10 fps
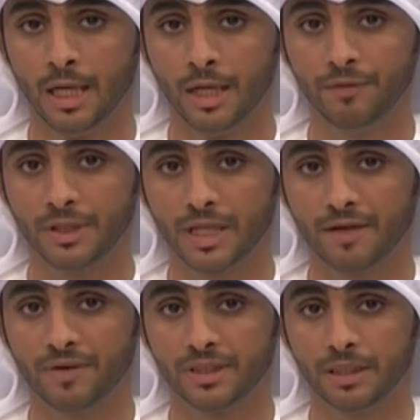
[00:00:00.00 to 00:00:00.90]
في
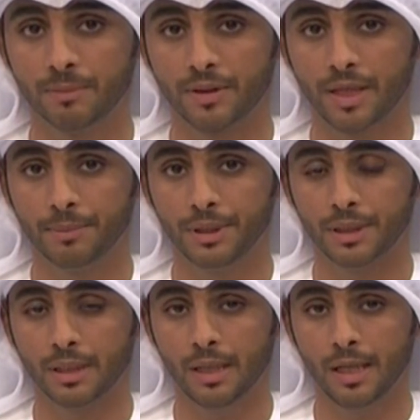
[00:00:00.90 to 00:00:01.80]
كافه
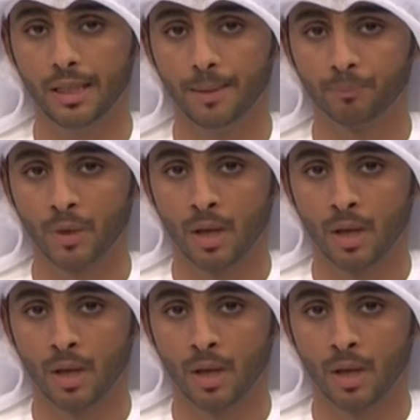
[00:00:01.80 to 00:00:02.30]
مضامير العالم.